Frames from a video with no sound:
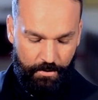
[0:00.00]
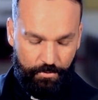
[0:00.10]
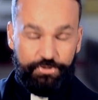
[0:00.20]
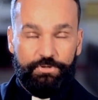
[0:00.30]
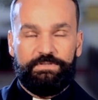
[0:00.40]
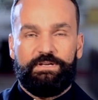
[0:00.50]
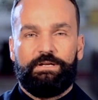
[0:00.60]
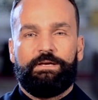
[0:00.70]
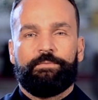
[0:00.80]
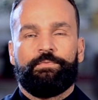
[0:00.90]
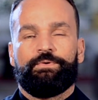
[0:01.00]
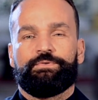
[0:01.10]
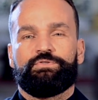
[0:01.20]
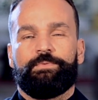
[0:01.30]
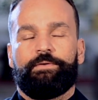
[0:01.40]
Hoje nós
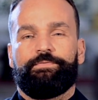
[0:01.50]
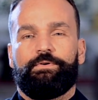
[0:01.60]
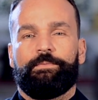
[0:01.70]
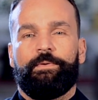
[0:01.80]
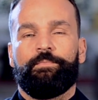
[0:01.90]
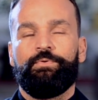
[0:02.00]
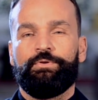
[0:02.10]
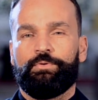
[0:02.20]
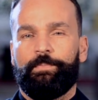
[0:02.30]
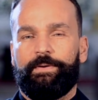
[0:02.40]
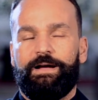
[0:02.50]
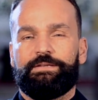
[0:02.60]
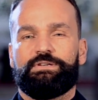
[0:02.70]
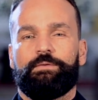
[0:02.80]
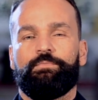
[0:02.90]
queremos, de uma forma muito
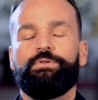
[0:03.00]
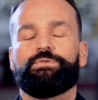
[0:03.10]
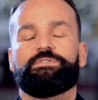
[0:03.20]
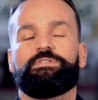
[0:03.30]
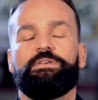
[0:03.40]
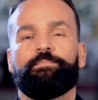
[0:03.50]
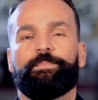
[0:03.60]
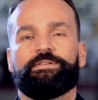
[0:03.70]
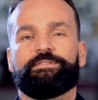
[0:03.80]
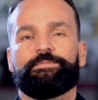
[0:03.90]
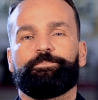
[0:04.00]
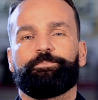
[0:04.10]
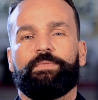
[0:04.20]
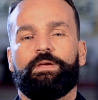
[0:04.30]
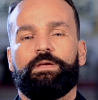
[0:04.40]
prática, muito simples,
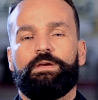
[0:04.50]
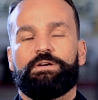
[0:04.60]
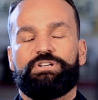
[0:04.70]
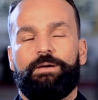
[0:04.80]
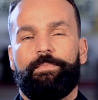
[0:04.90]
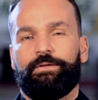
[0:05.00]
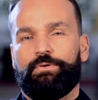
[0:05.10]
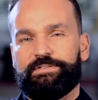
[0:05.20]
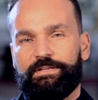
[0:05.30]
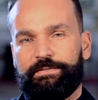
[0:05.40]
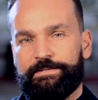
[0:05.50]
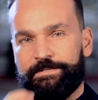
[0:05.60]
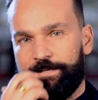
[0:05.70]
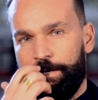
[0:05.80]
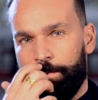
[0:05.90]
chamar a nossa
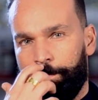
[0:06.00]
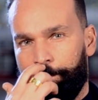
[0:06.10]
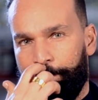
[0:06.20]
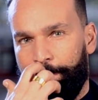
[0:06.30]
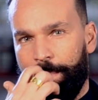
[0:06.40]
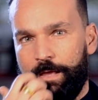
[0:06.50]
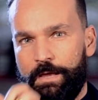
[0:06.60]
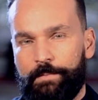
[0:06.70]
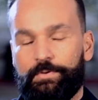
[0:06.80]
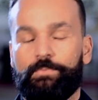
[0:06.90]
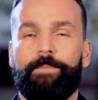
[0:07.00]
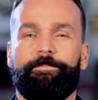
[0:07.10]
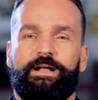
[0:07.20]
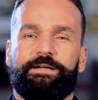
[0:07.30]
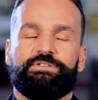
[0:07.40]
atenção para uma
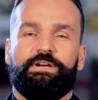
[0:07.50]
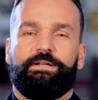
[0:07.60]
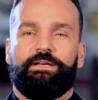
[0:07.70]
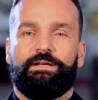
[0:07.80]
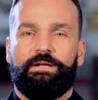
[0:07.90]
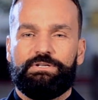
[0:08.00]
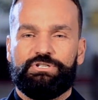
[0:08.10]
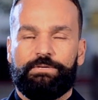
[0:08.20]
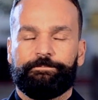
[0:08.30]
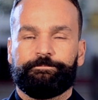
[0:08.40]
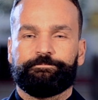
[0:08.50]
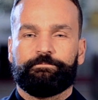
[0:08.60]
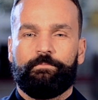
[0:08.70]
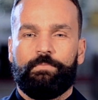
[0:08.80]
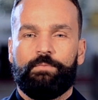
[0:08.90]
prática da igreja
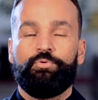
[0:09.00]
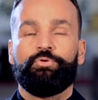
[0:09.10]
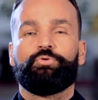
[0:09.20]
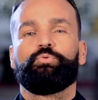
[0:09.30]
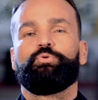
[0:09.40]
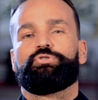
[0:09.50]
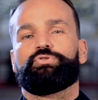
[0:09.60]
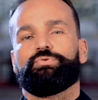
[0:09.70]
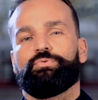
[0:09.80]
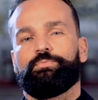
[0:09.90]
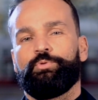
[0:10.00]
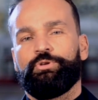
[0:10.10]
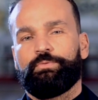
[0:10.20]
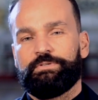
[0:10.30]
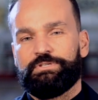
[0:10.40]
muito útil,
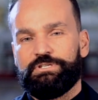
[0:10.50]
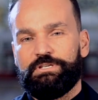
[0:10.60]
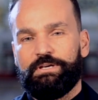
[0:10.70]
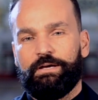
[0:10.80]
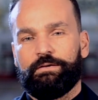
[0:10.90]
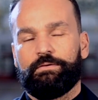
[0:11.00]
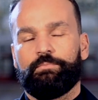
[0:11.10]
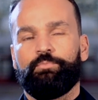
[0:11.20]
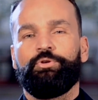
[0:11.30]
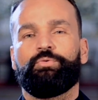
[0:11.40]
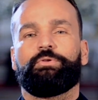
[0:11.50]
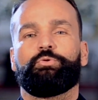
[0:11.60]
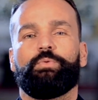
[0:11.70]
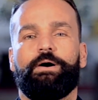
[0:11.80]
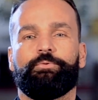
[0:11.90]
muito antiga, muito
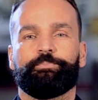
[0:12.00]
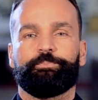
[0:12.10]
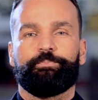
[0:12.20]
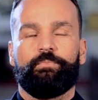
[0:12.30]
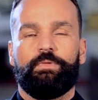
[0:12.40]
atual,